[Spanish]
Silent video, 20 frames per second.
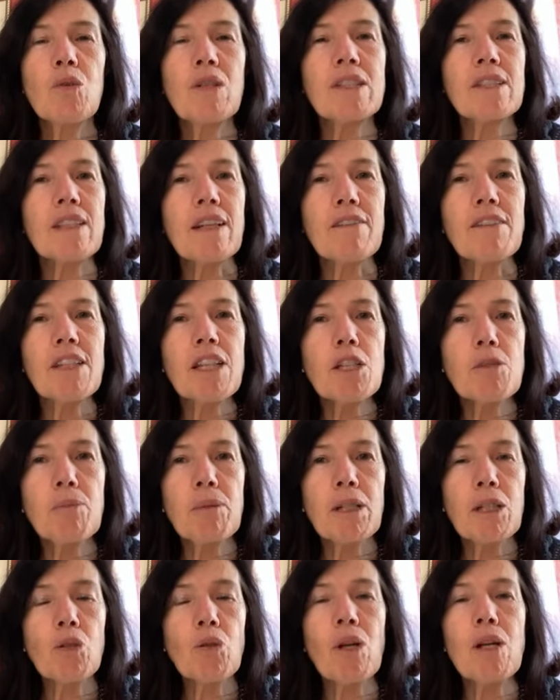nuestra vida
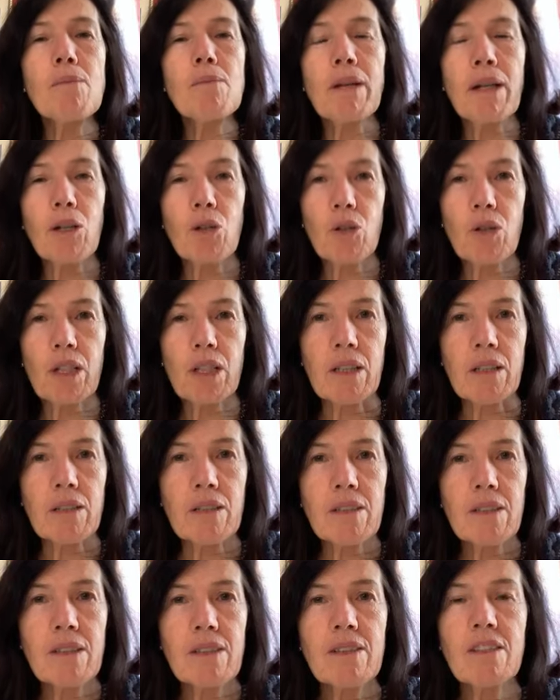espiritual mejore.
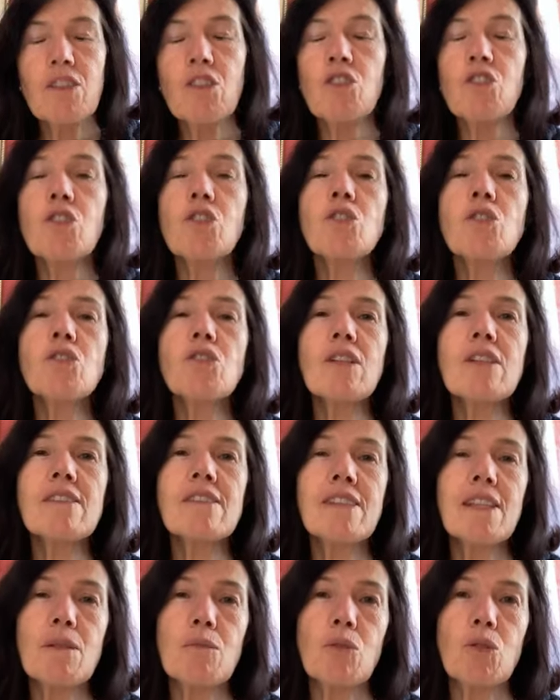Si nosotros
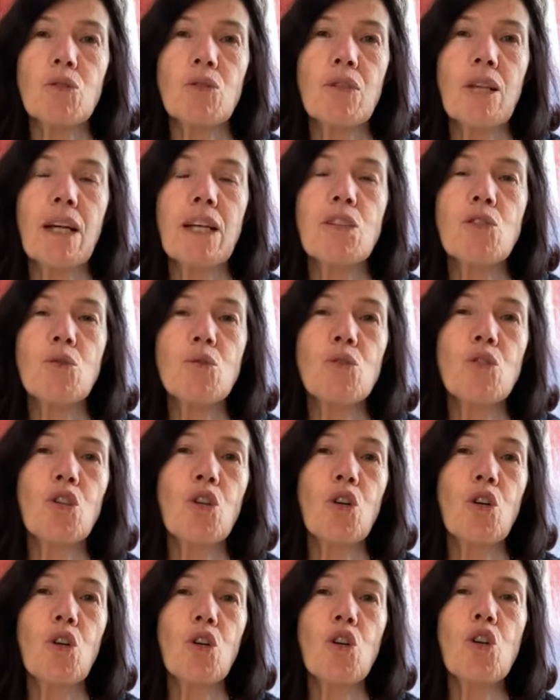hacemos
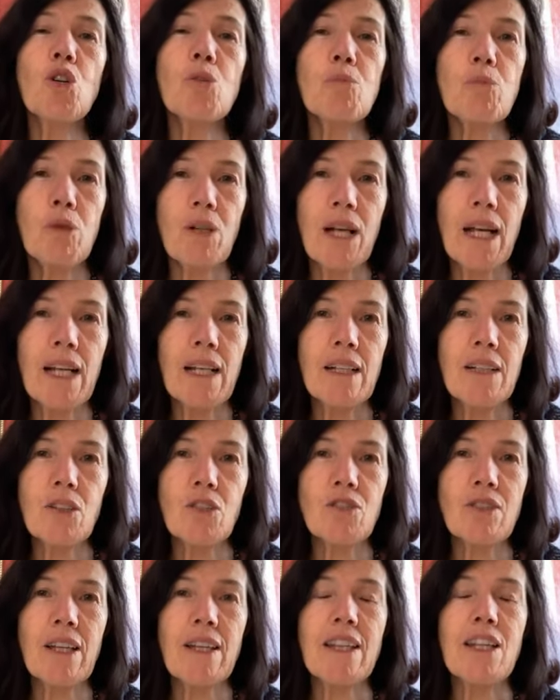ayuno corporal,
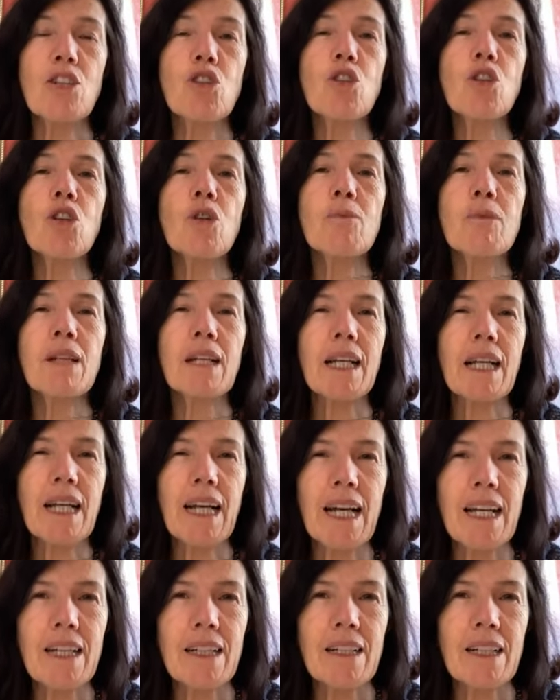o sea, de no comer
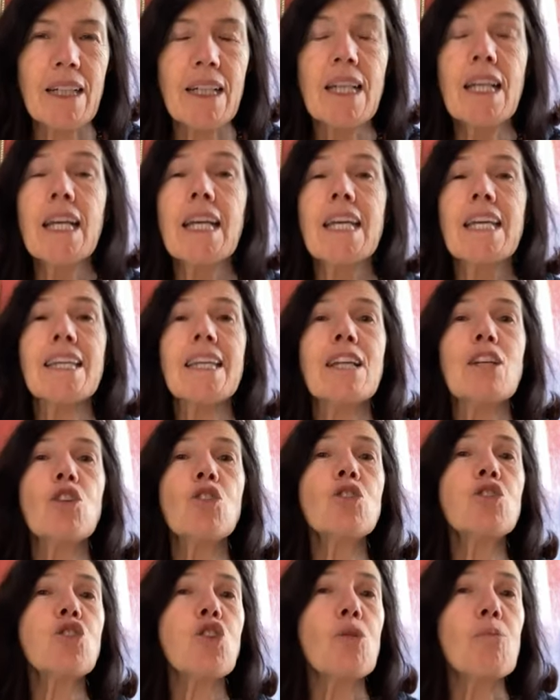carne y de
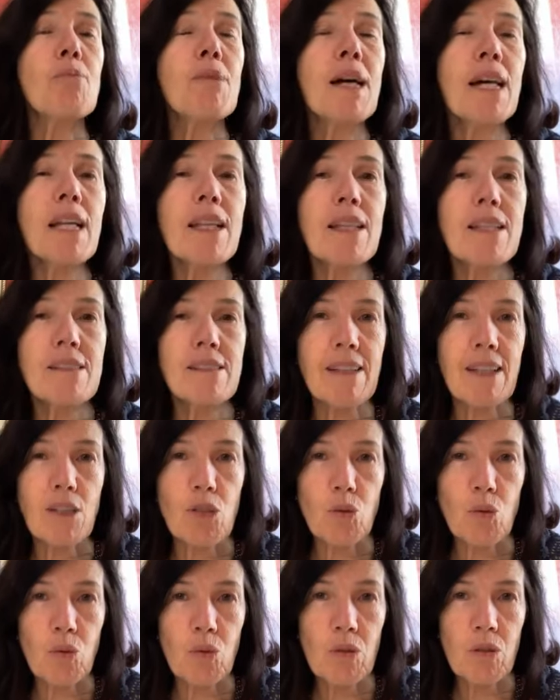no tomar
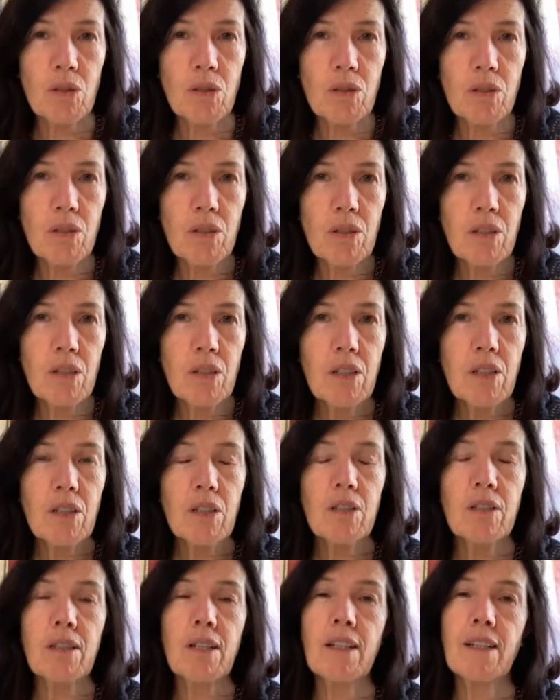desayuno
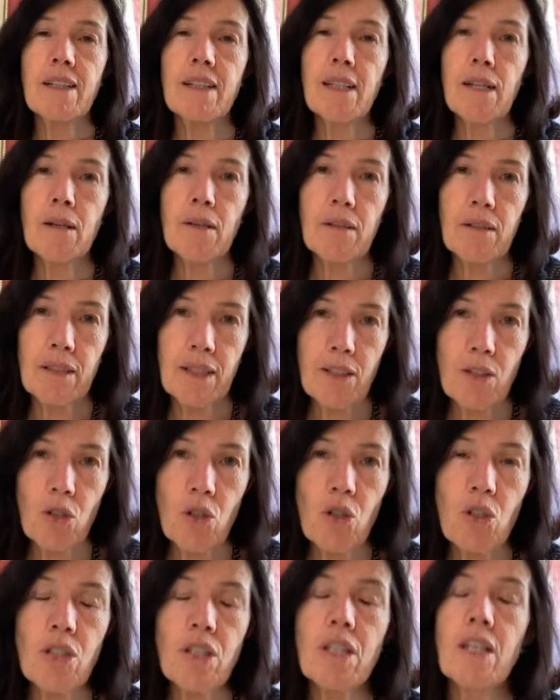el día de
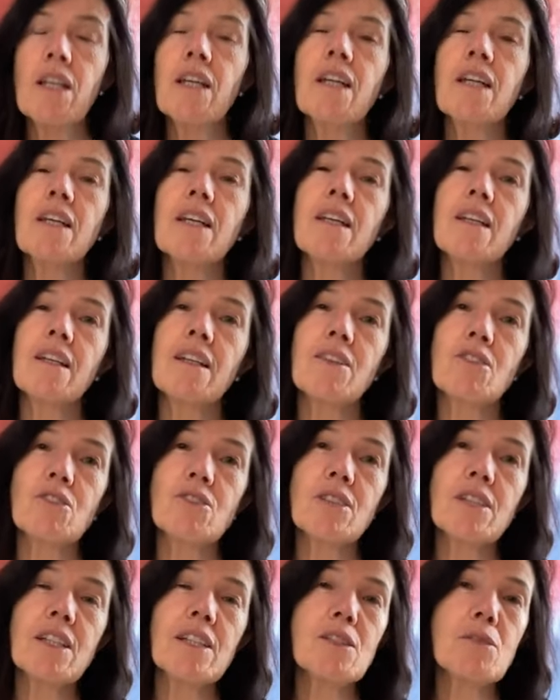hoy y
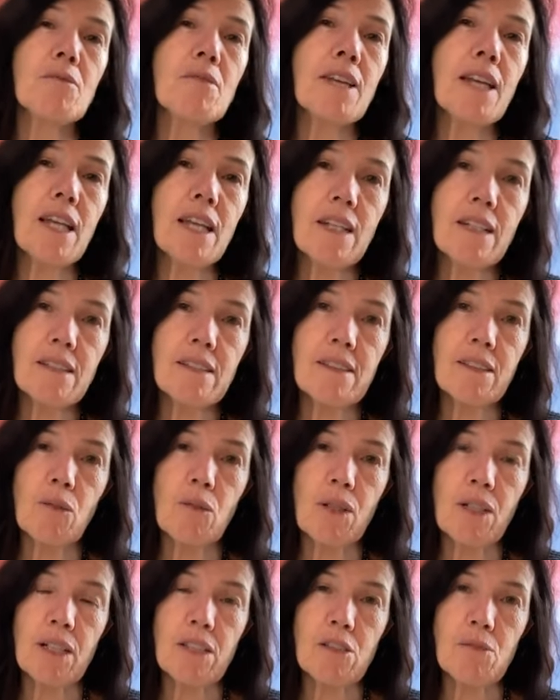los días viernes
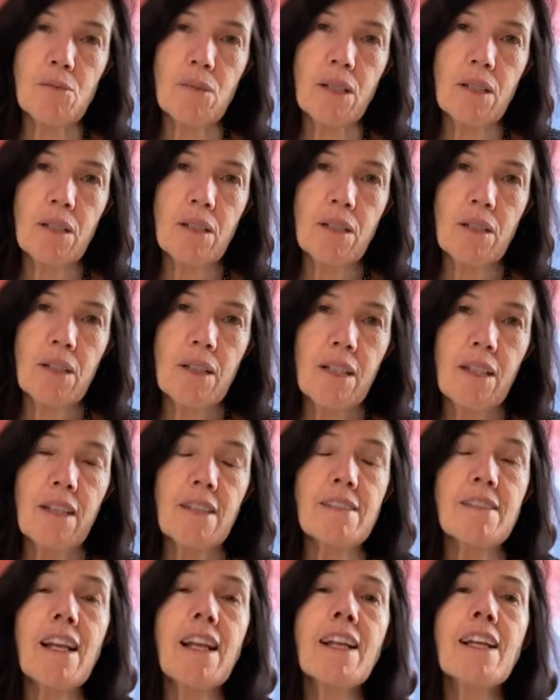de Cuaresma,
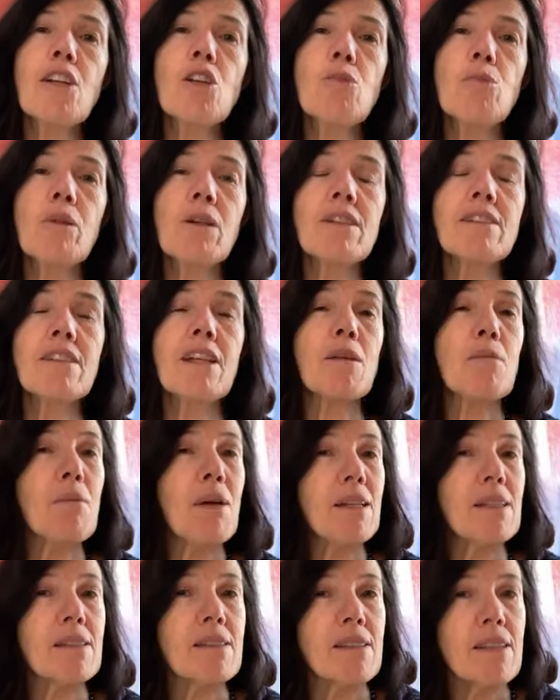y si alguien lo puede hacer
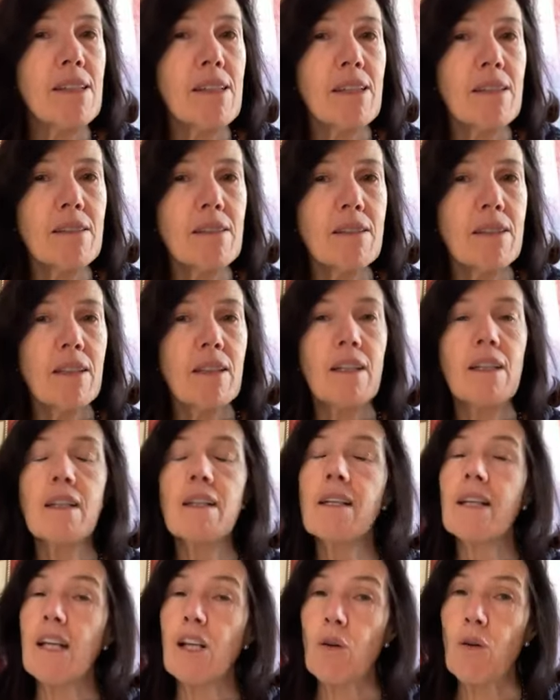más días,
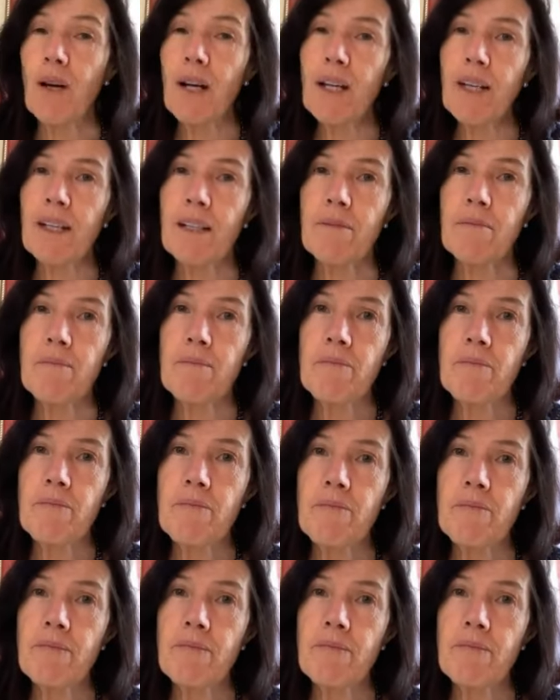que lo haga